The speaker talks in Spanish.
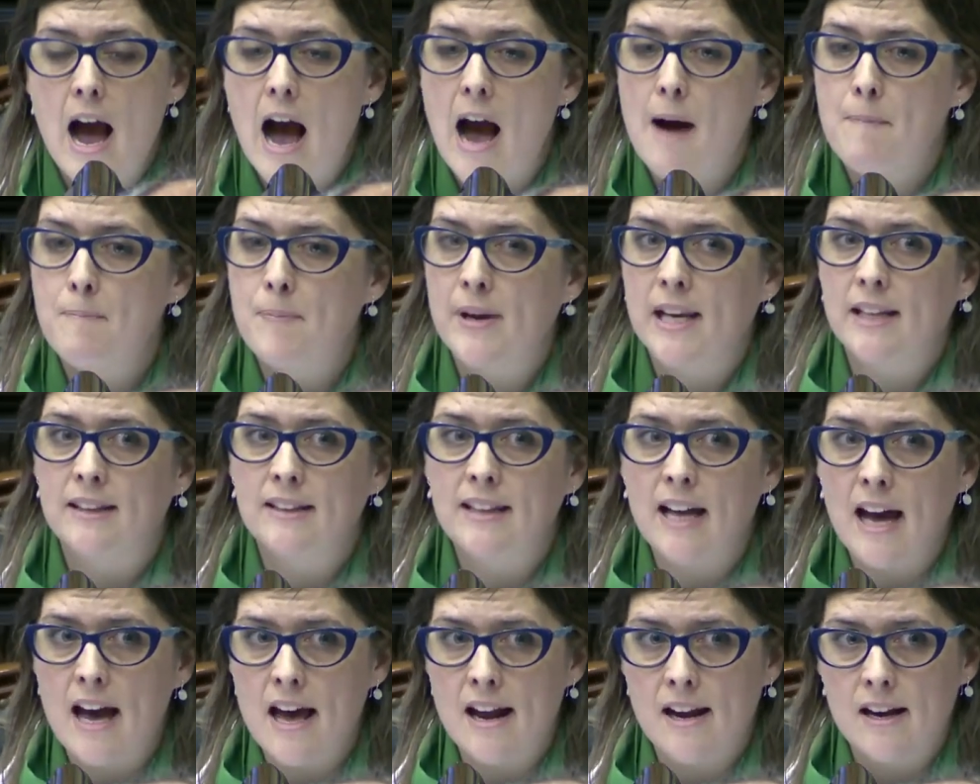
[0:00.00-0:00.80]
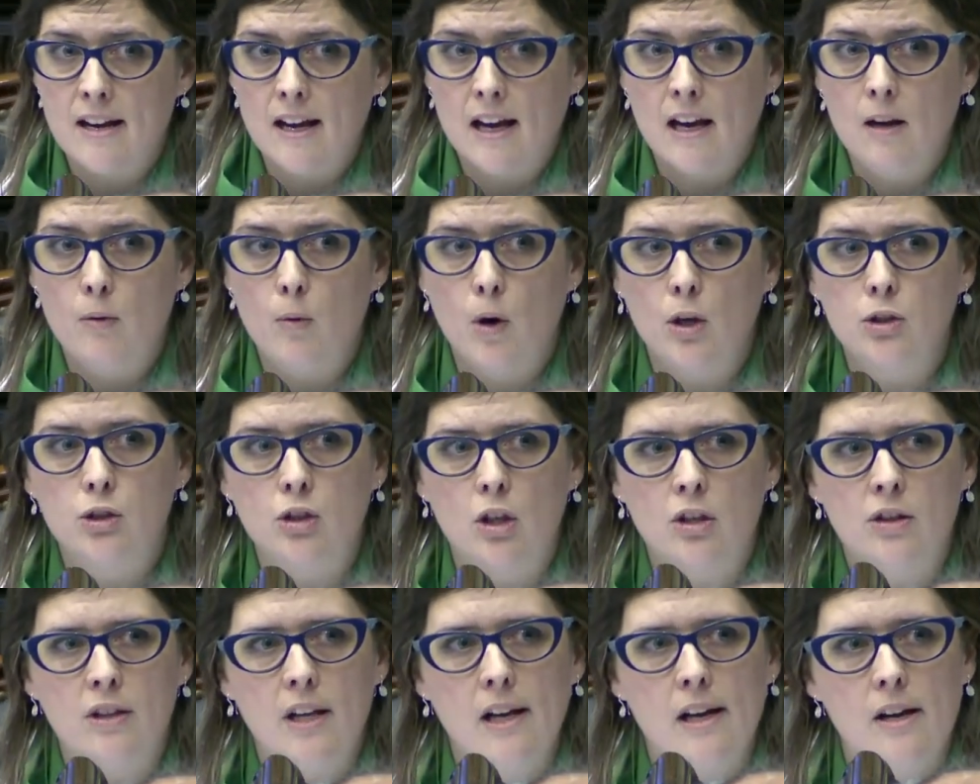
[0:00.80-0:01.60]
Apretar el
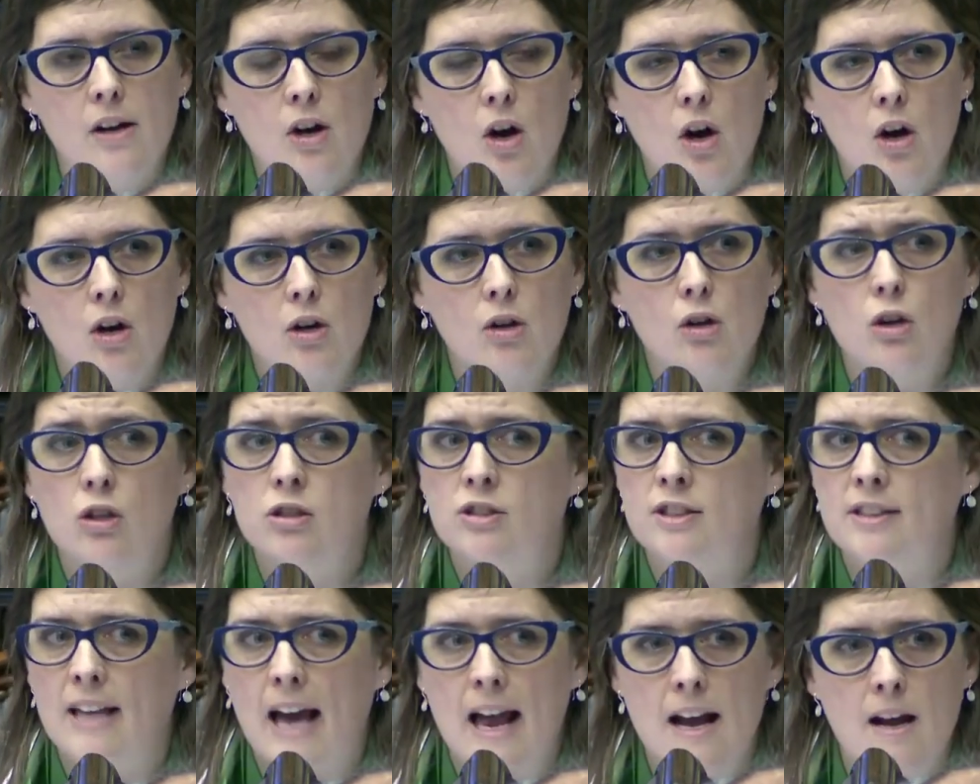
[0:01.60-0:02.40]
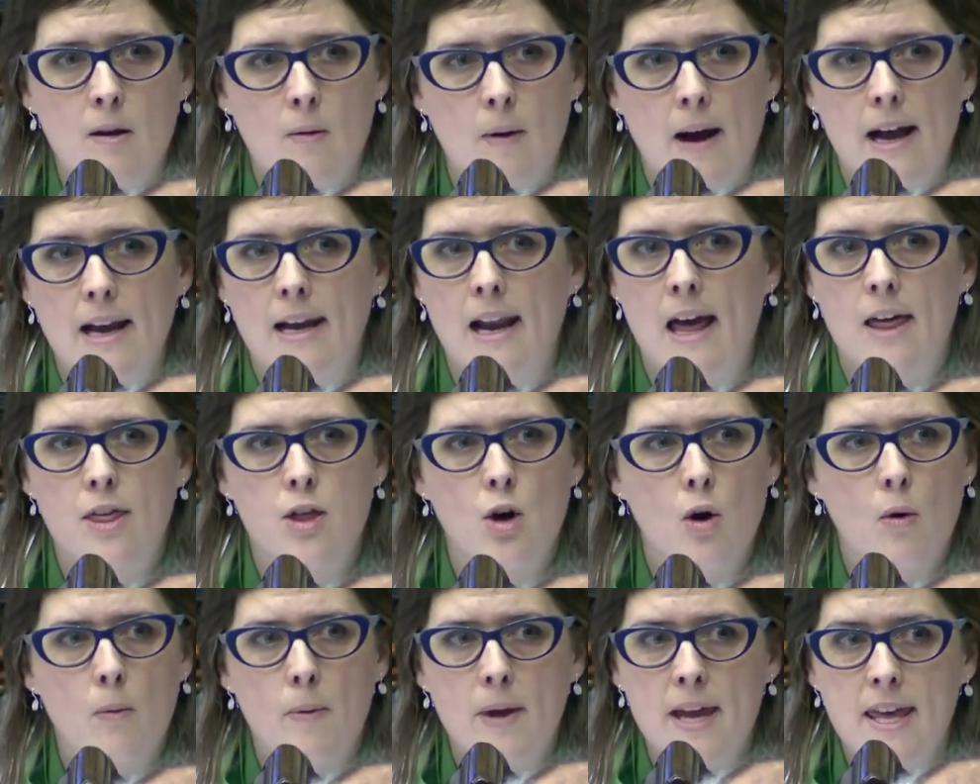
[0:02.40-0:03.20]
botón del no no salva las
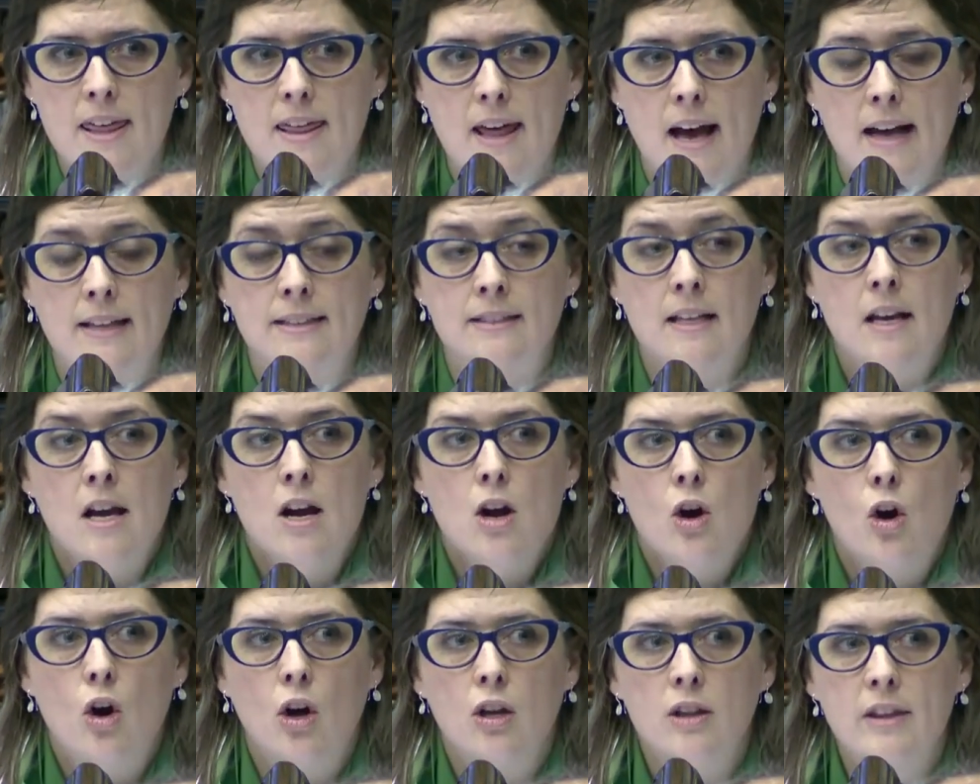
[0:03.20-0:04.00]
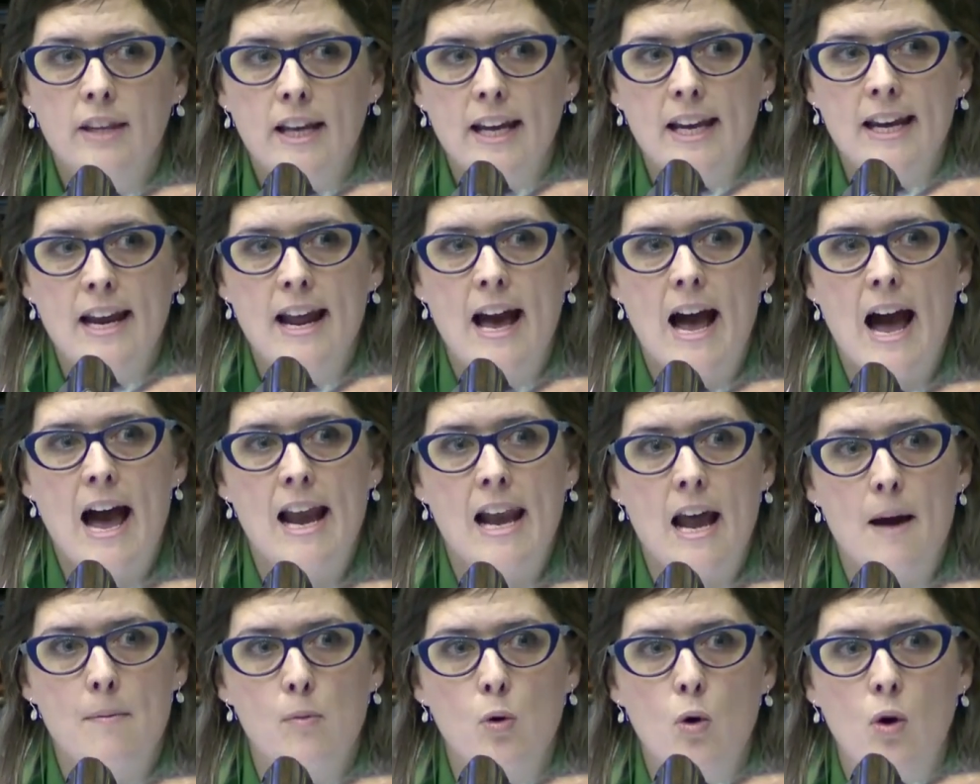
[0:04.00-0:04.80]
dos vidas, condena
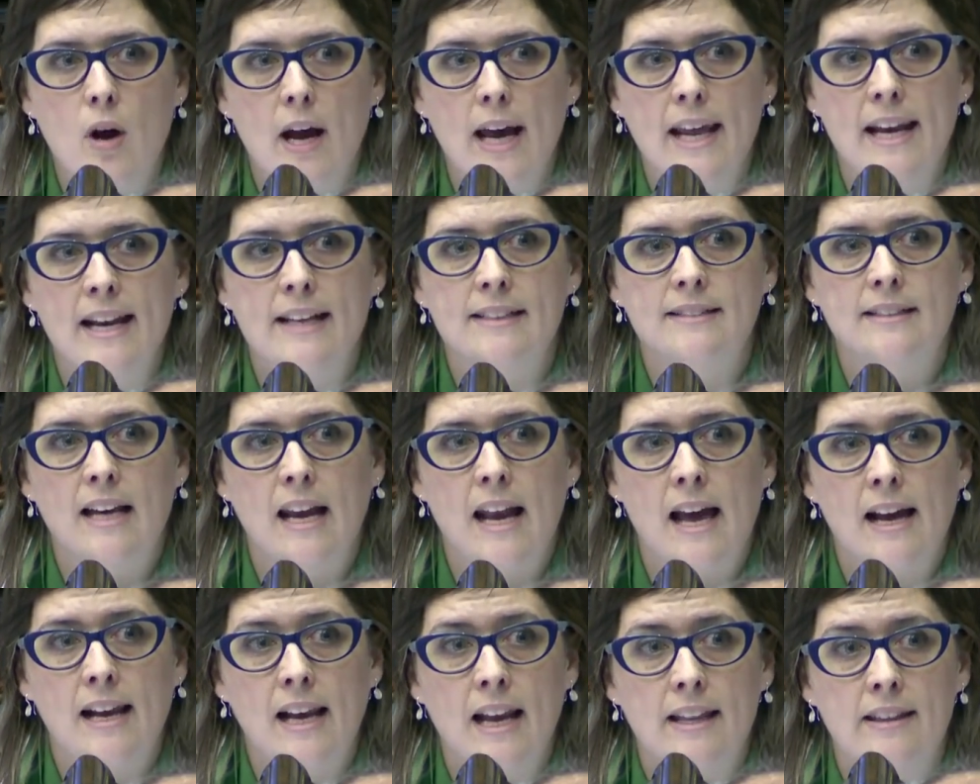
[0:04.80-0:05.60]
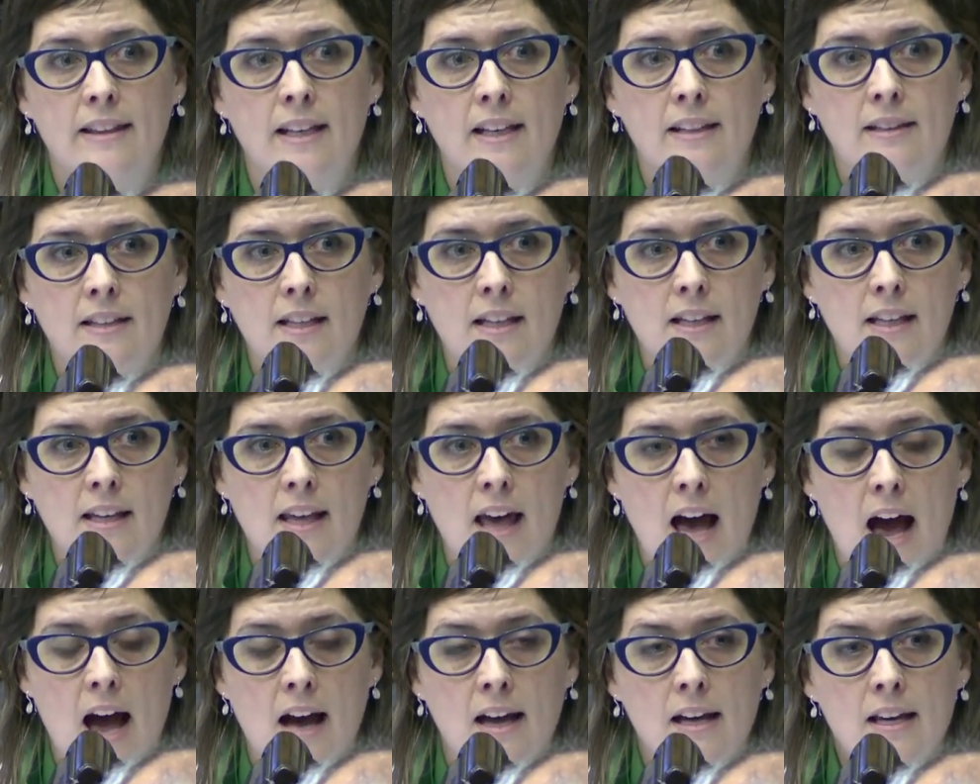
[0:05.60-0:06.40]
a las mujeres a la
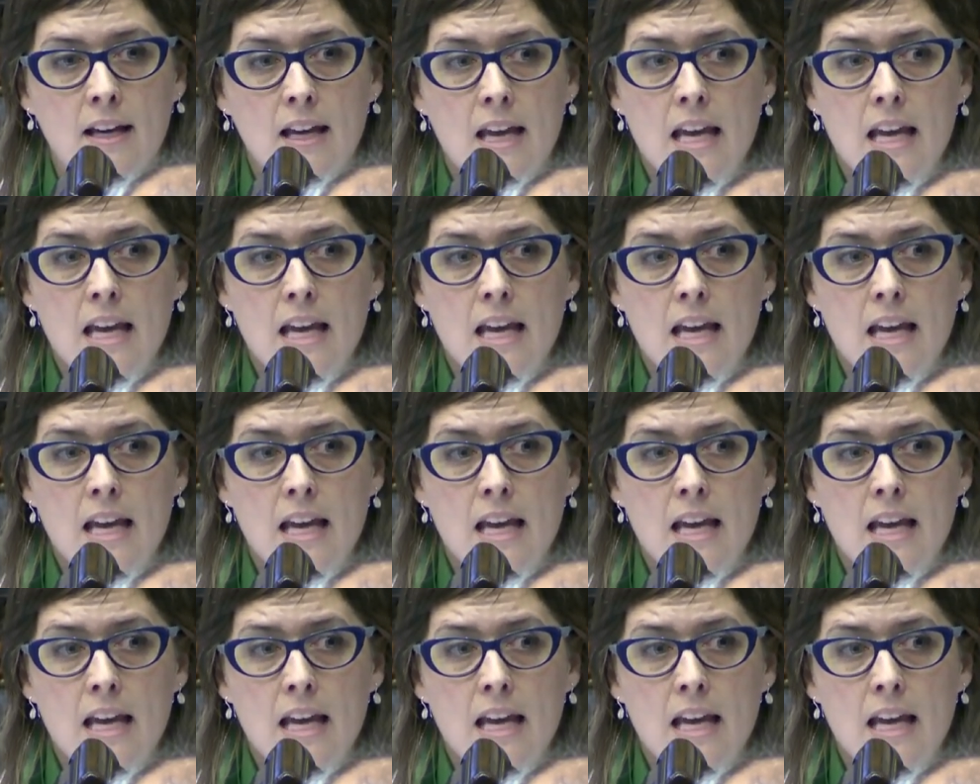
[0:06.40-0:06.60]
clandestinidad.